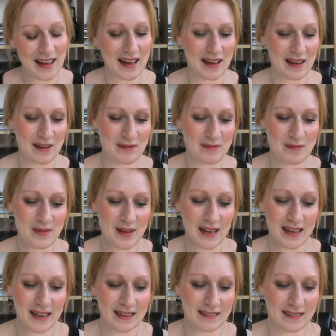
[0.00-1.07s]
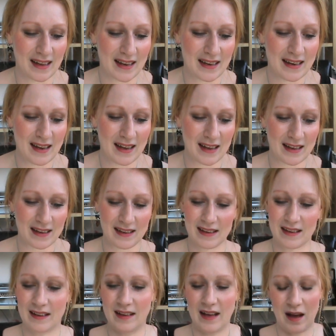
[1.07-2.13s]
Ähm, dann
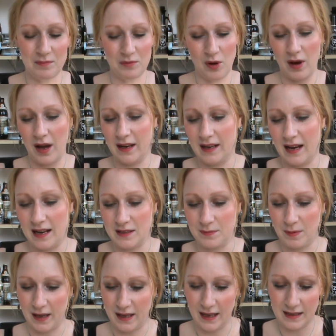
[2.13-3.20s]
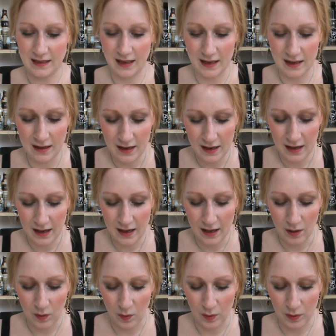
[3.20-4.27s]
äh, äh, kam noch ein kleines Paketchen
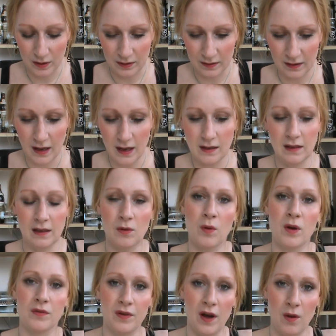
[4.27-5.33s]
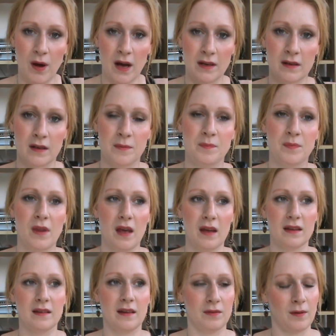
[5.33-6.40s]
und die junge Frau hatte,
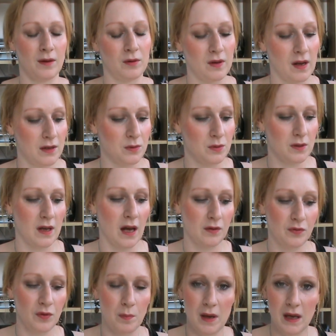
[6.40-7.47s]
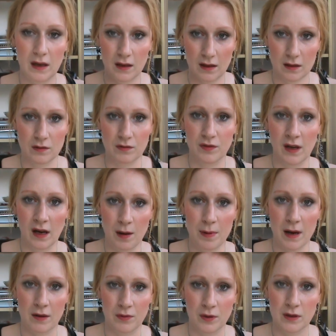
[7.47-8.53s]
das war total süß, sie hat für mich einen
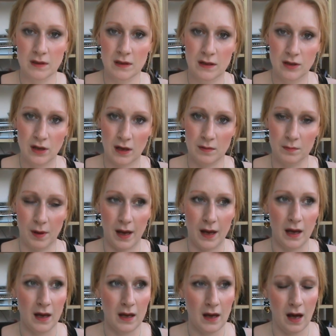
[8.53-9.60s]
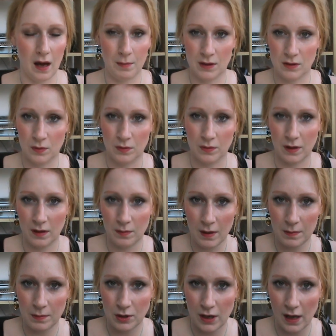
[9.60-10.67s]
Viererpack von diesen Lidschatten bei Amazon oder
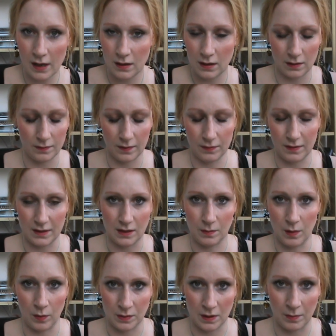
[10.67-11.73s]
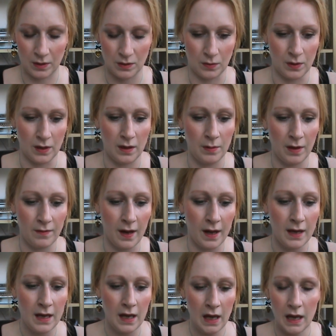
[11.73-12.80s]
Ebay bestellt. Ich, ich weiß nicht mehr, ob es Amazon oder Ebay war.
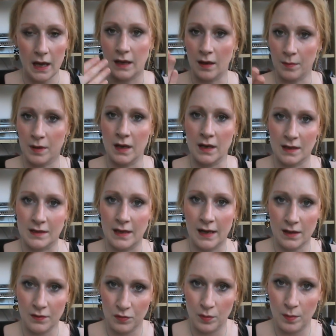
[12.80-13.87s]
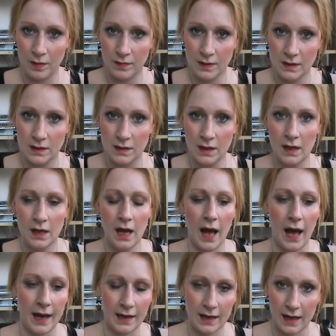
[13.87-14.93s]
Ich habe ihr dann das Geld dafür überwiesen.
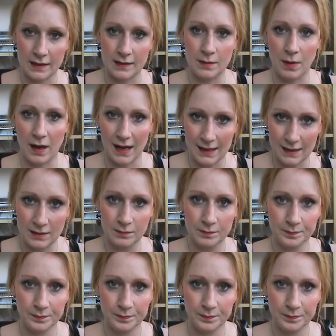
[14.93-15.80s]
Einen hat sie behalten.